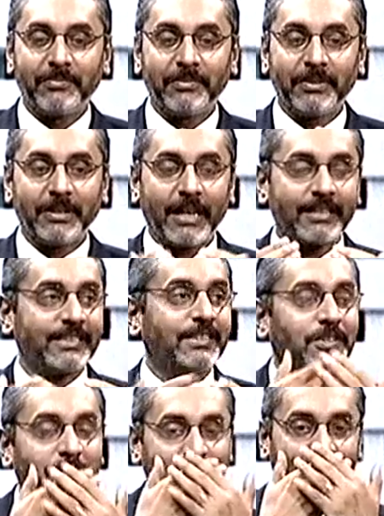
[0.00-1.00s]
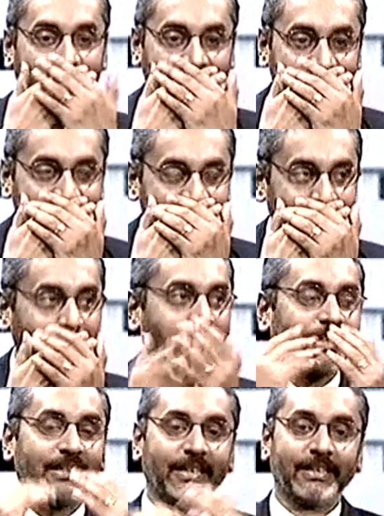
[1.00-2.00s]
হাঁচি দেওয়ার সময় হাত দিয়ে মুখটা
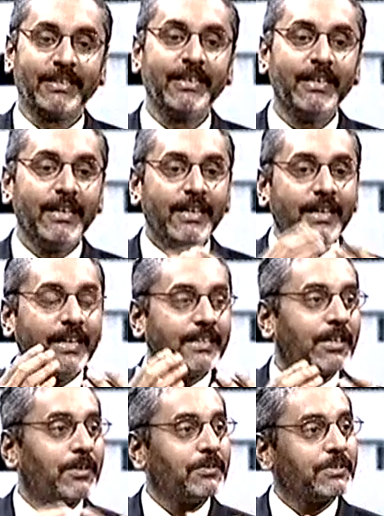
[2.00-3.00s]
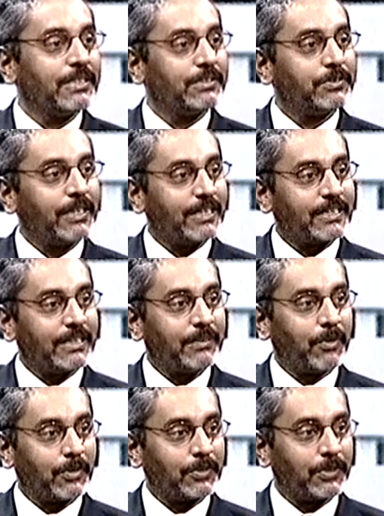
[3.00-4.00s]
ঢাকি এটাও কিন্তু একটা
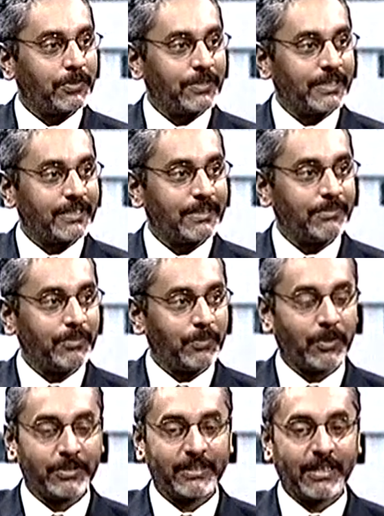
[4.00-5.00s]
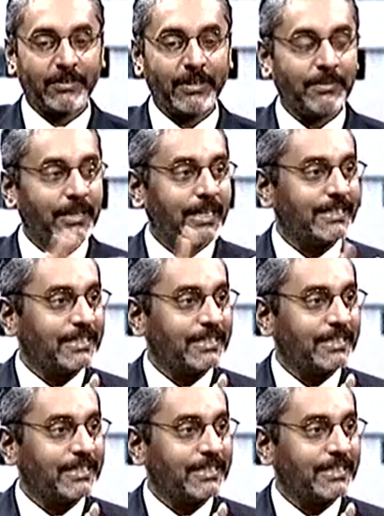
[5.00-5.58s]
বড় ধরনের বিপদ কারণ আমার হাতে কিন্তু